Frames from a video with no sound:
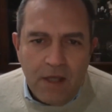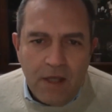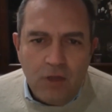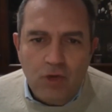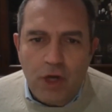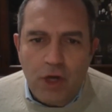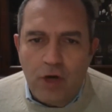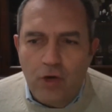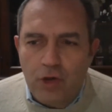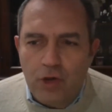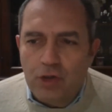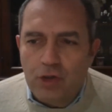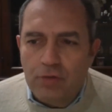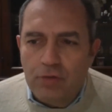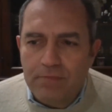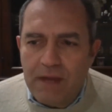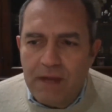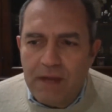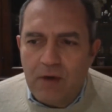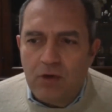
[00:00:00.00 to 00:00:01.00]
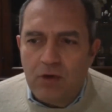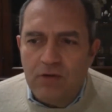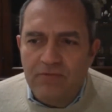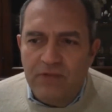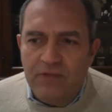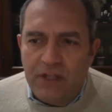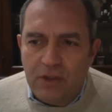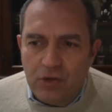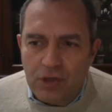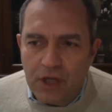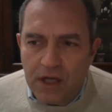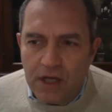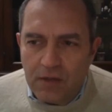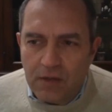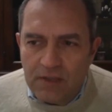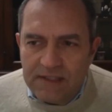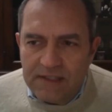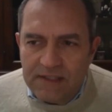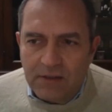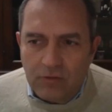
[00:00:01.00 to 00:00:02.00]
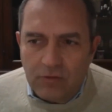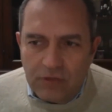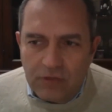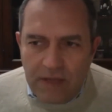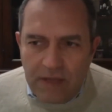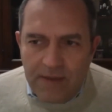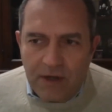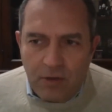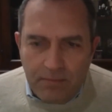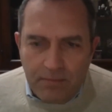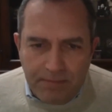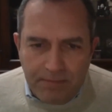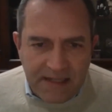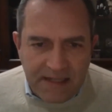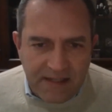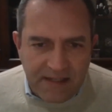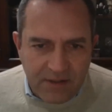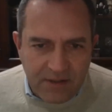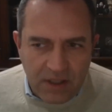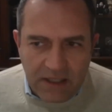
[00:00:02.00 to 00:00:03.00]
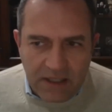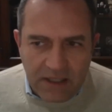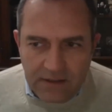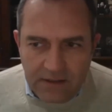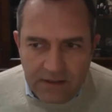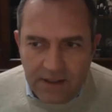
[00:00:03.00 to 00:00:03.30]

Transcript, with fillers: Cioè noi ci dobbiamo convincere, questo è un tema complesso, eh?